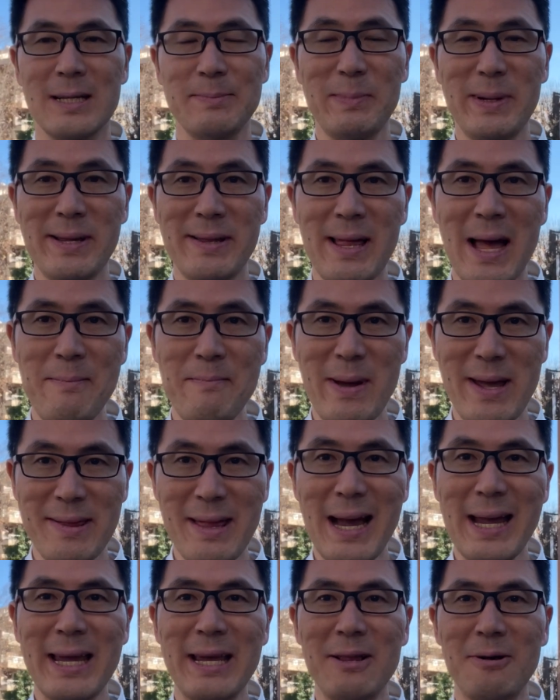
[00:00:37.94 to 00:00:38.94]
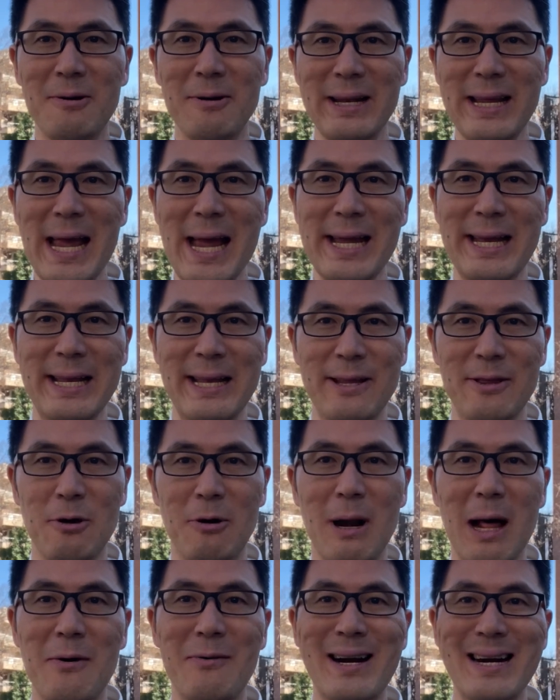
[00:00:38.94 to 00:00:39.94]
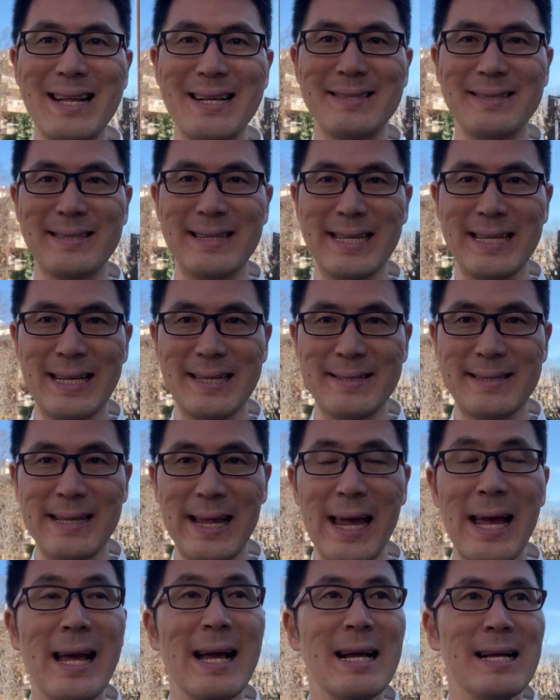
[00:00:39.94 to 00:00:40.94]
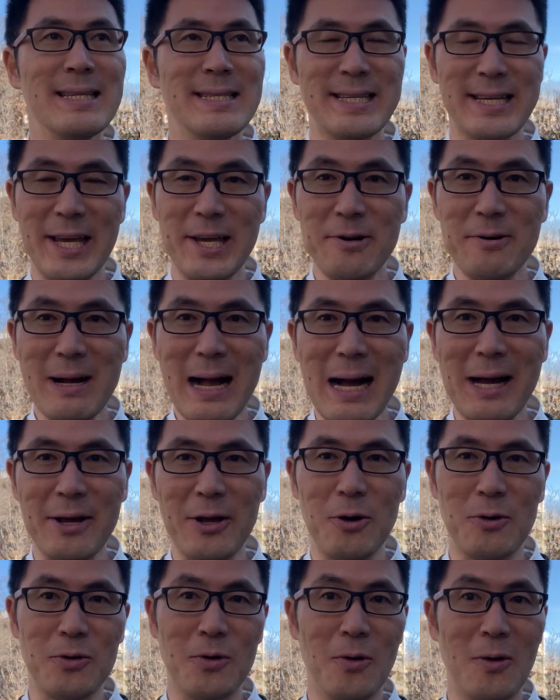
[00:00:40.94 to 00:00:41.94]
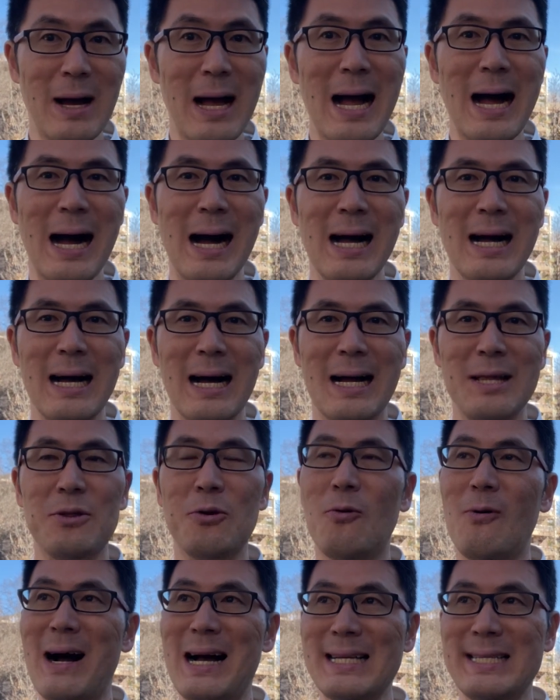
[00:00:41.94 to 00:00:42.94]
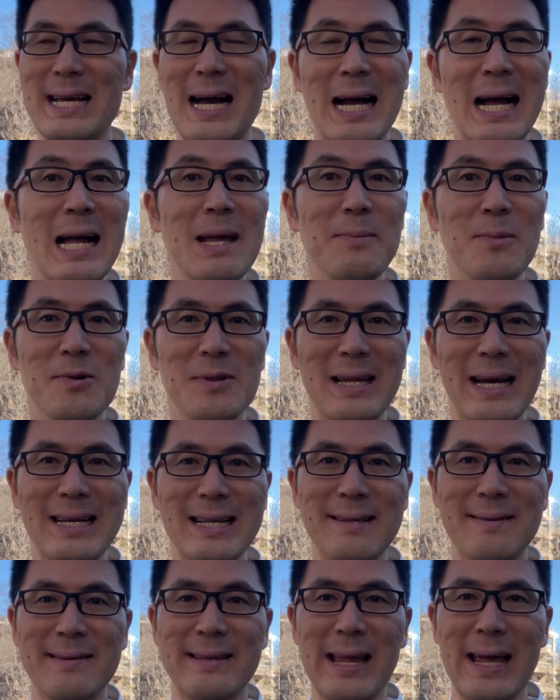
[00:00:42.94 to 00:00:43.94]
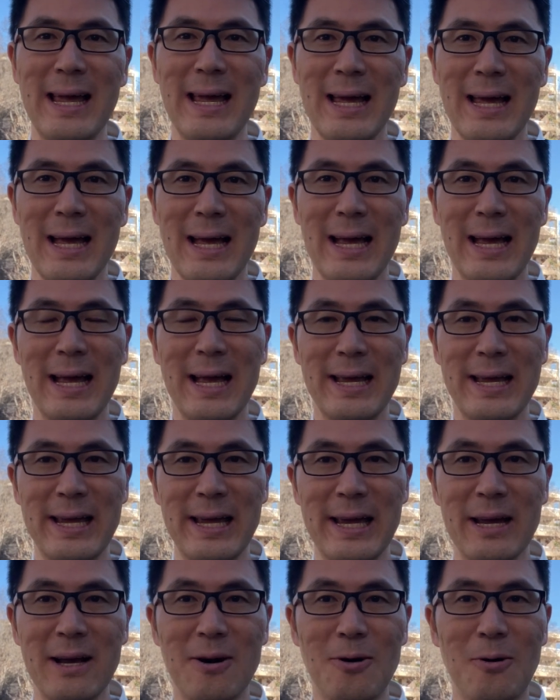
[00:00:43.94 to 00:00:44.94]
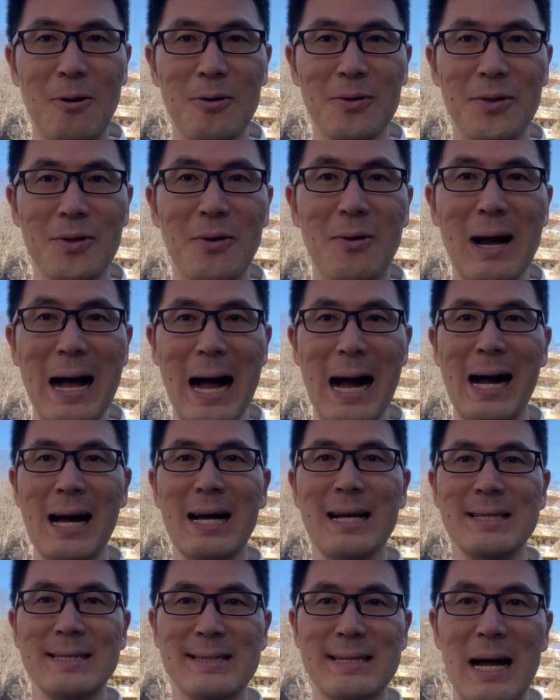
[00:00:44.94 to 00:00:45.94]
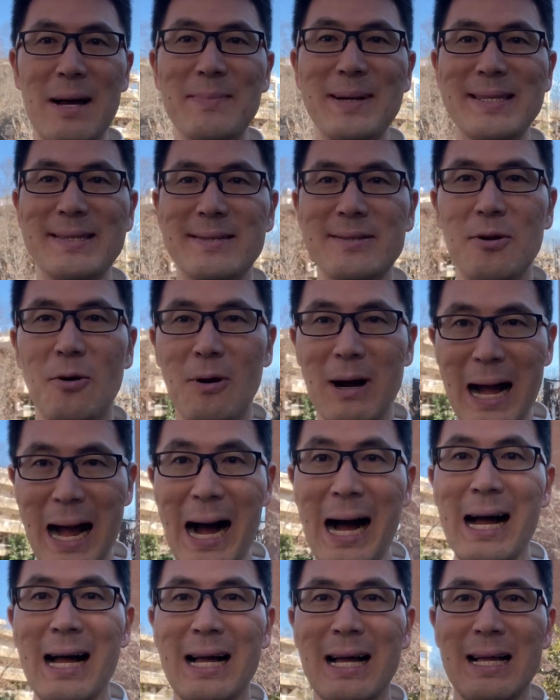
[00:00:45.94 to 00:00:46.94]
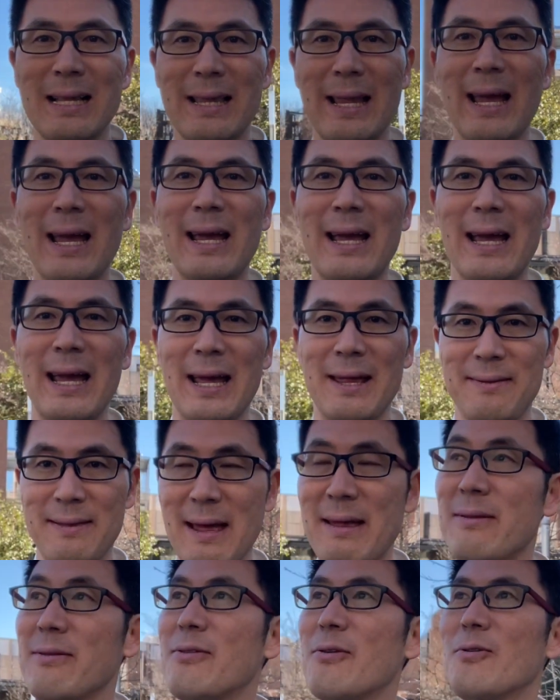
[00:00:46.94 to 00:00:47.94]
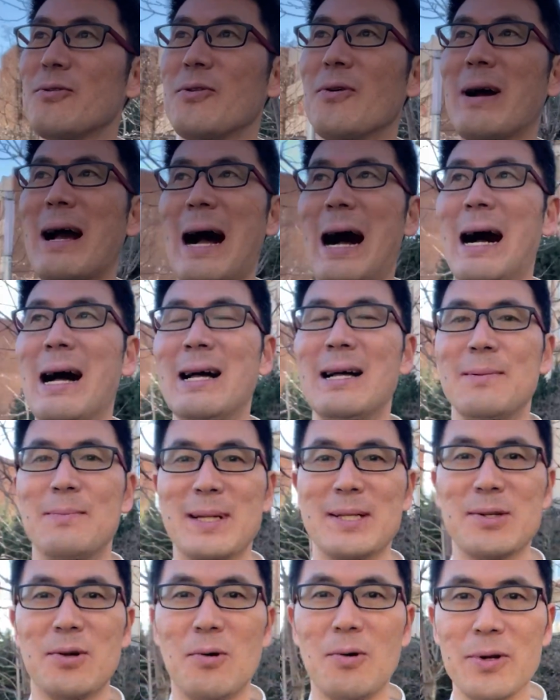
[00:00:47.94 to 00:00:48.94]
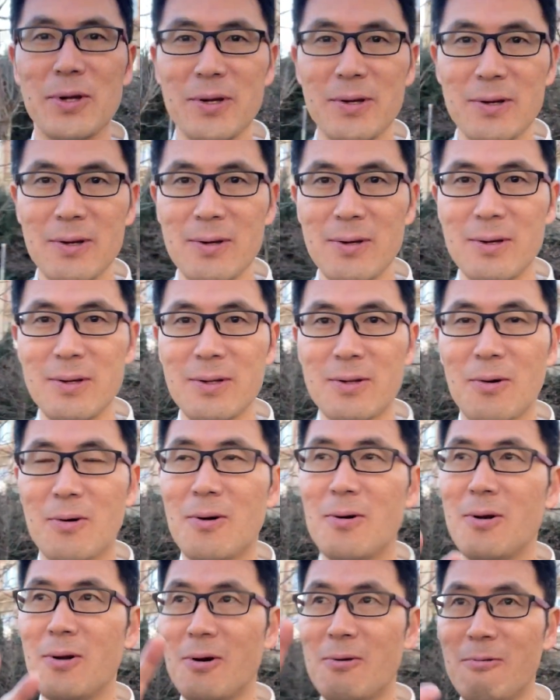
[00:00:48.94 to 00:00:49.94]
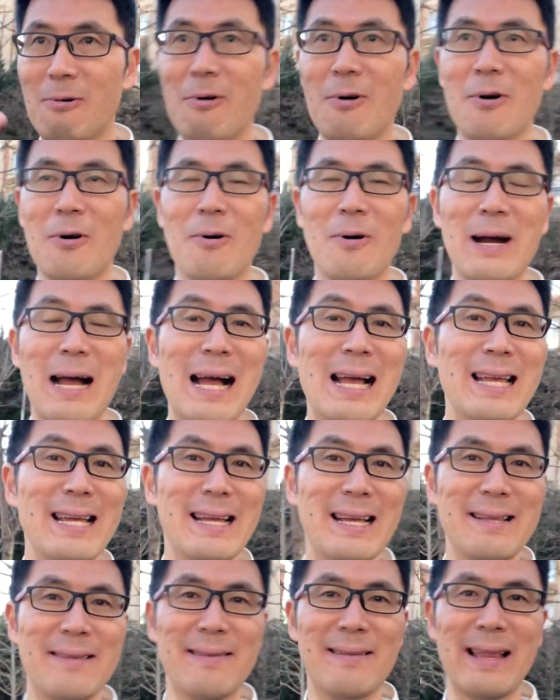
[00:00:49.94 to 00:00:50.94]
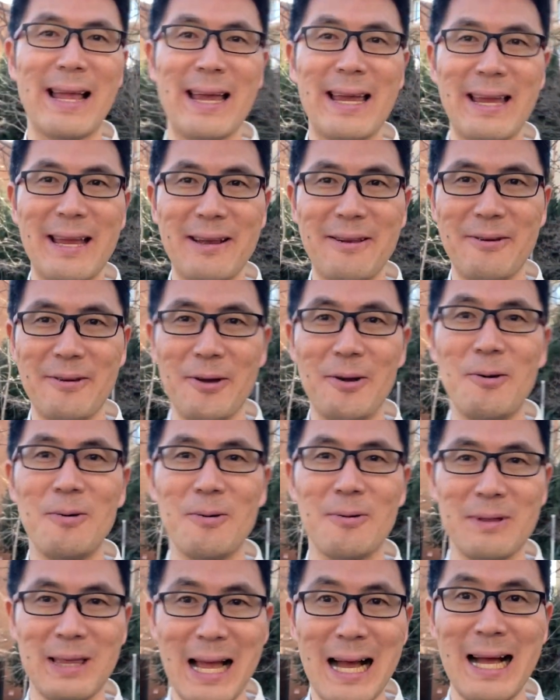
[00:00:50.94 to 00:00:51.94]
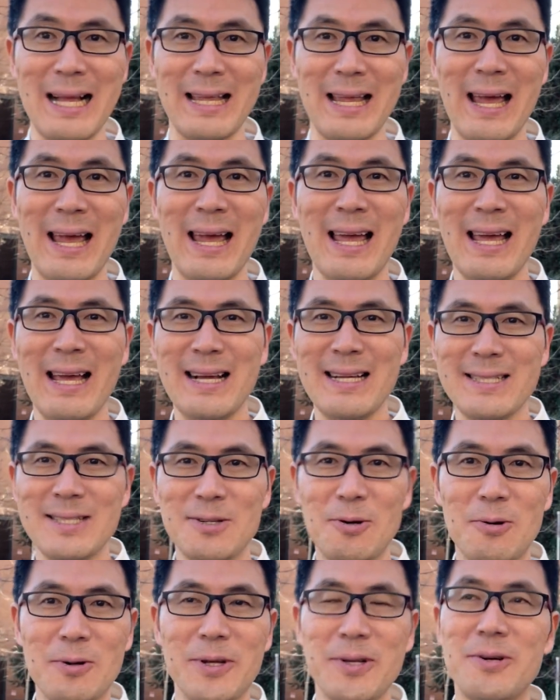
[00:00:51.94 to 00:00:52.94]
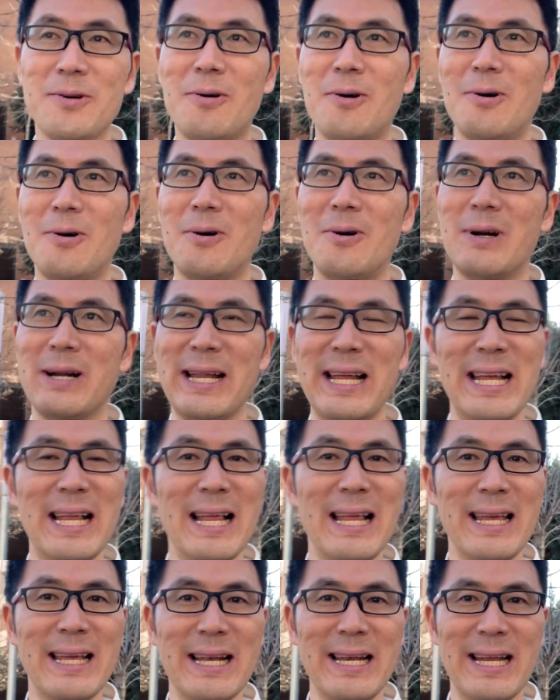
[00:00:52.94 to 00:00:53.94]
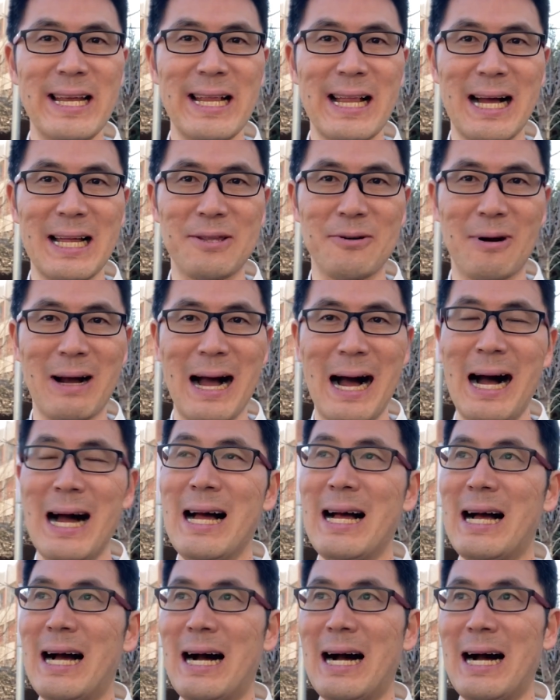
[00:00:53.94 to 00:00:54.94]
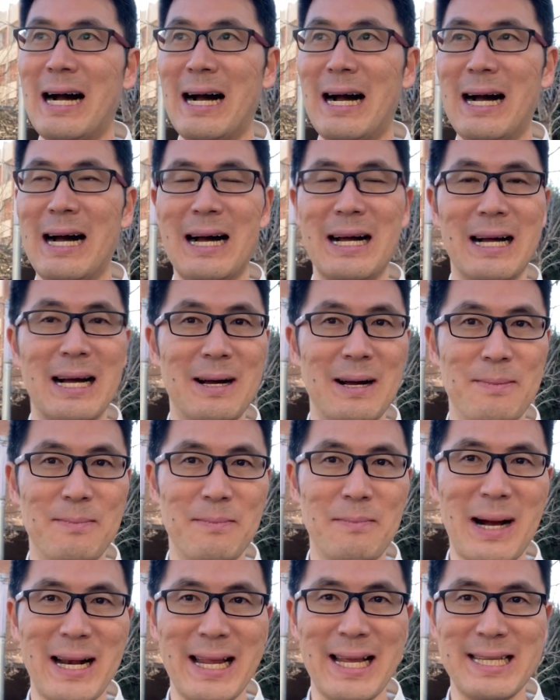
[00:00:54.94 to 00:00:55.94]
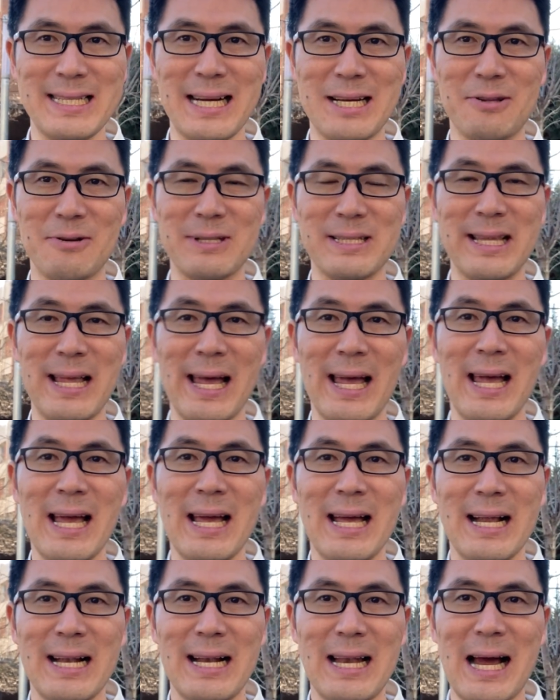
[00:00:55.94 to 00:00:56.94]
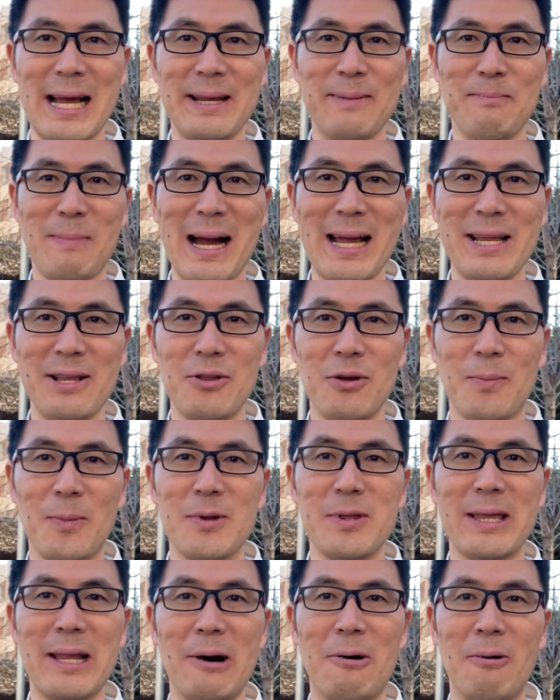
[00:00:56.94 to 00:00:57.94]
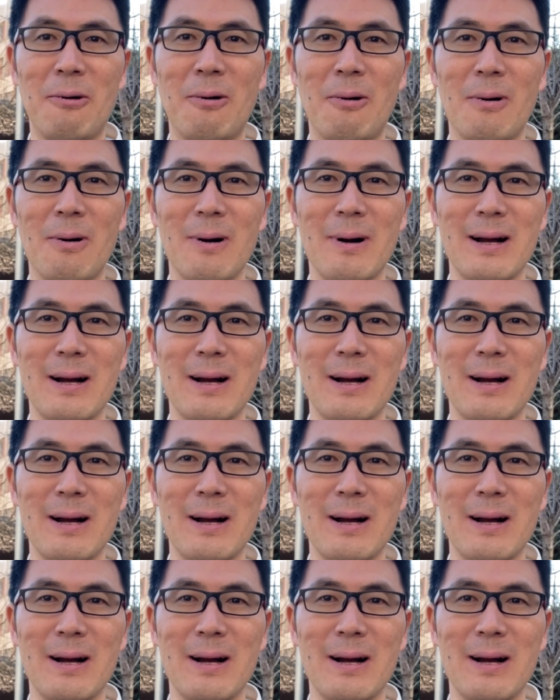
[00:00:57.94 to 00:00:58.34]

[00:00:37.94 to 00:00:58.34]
目先の利益にとらわれずにですね、地球環境とか、あとは社会問題ですね、貧困とか差別とかね、戦争とか、まあ、そういうところをこう解決できるようなね、そういうこうリーダーとかあーマネージャーとしてラインマインドを持ってお